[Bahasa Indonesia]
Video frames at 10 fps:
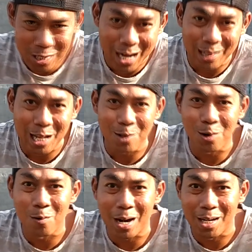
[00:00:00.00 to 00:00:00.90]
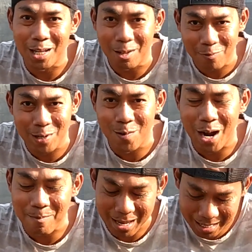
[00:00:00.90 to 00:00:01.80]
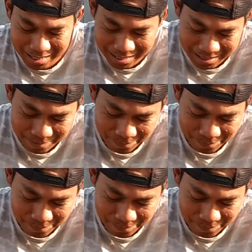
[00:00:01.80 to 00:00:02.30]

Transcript: kata itu keluar di video kami.